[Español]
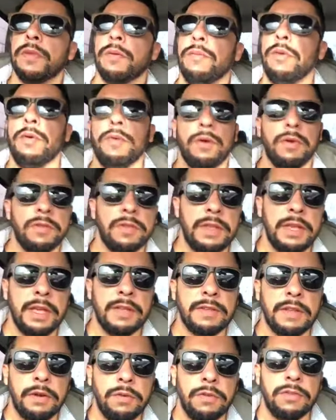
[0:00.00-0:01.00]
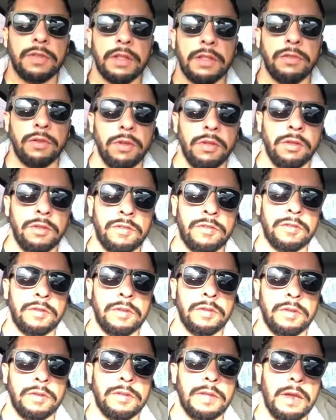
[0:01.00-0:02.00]
Muy buenos días, saludos a todos,
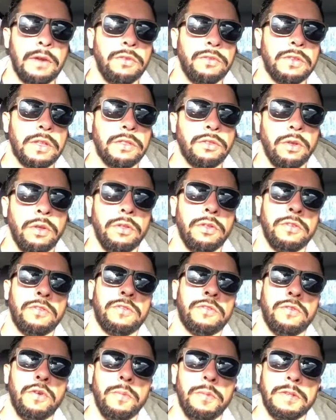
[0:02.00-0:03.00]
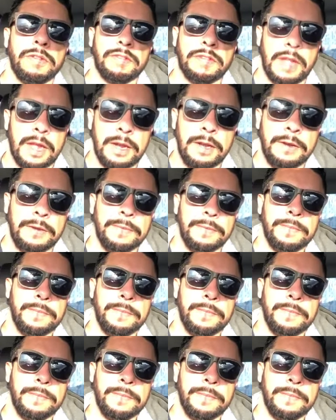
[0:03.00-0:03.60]
saludos a todos, ¿cómo están?